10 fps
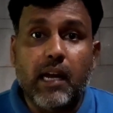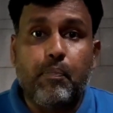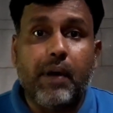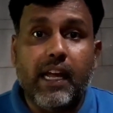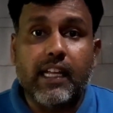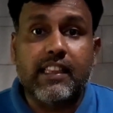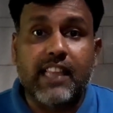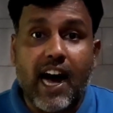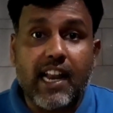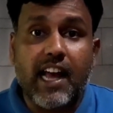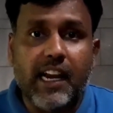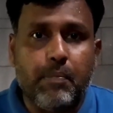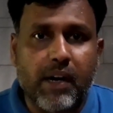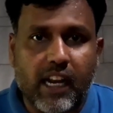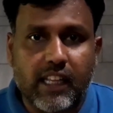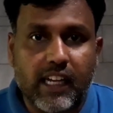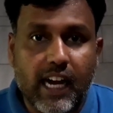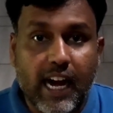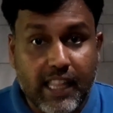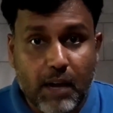எப்படி தானாக ரீட் பண்ணுறது
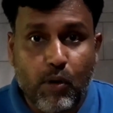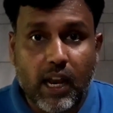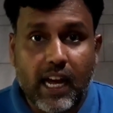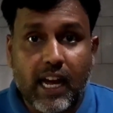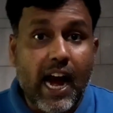அதே போல்